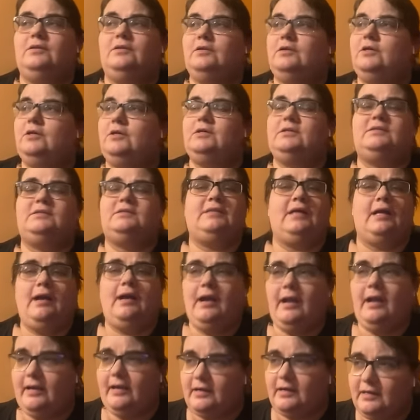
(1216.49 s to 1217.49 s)
Э,
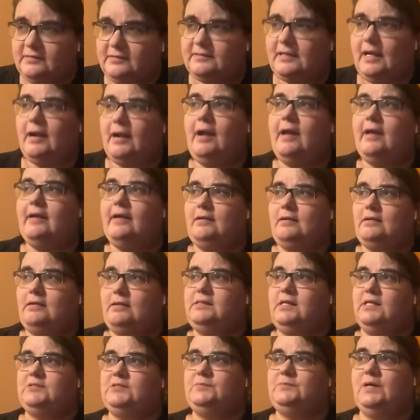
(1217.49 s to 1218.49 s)
такая, такая,
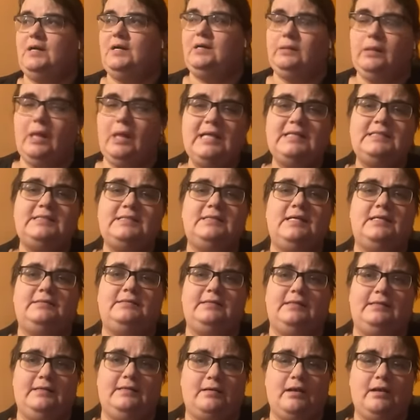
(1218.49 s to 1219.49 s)
казалось бы, классная,
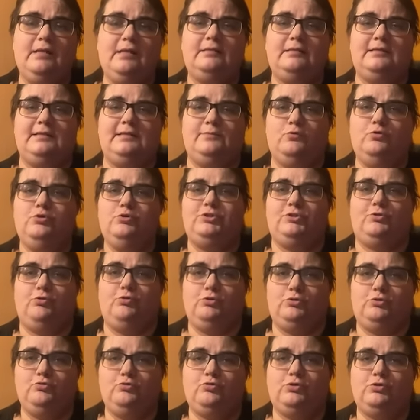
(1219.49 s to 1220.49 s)
толерантная
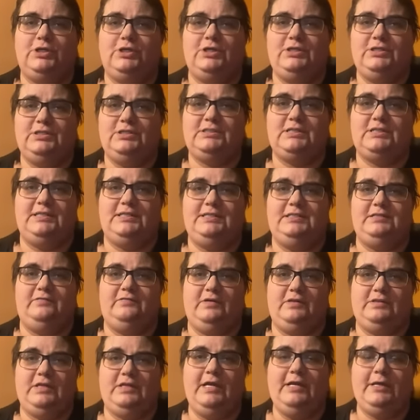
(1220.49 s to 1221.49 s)
мультикультурная
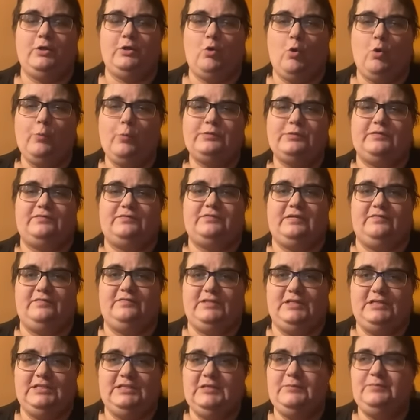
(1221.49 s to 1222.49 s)
инициатива, да, и коптов там
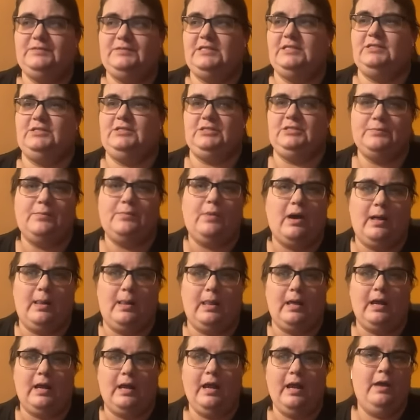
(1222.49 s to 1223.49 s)
в Египте
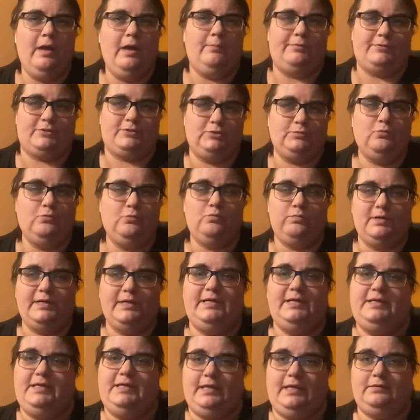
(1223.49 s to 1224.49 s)
немало, почему
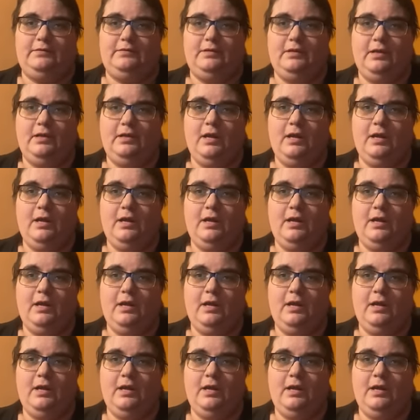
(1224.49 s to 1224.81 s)
бы и нет.